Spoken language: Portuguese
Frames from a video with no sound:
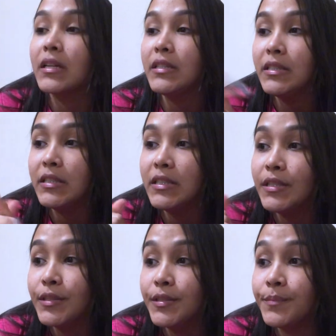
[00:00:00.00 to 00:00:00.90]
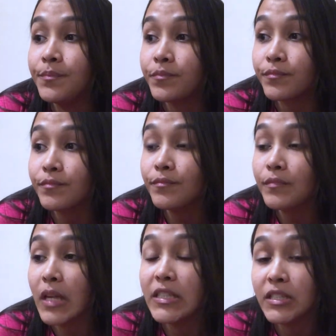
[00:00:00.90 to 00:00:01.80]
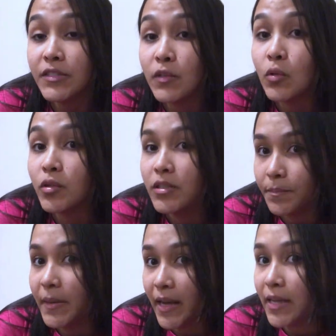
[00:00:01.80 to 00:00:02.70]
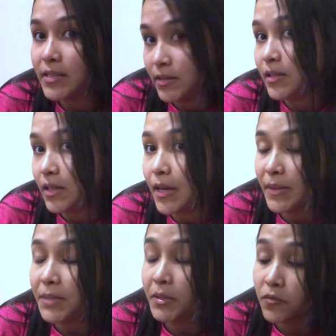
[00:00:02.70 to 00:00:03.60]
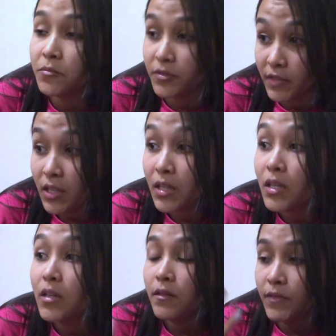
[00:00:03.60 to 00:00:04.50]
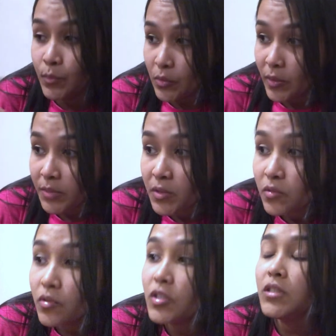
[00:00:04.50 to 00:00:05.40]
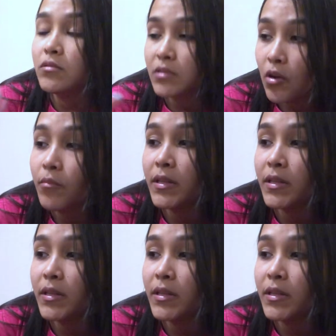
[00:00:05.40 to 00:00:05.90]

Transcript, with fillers: e a gente ficou de pegar esse apartamento, fomos ver, vimos o apartamento todinho e tal.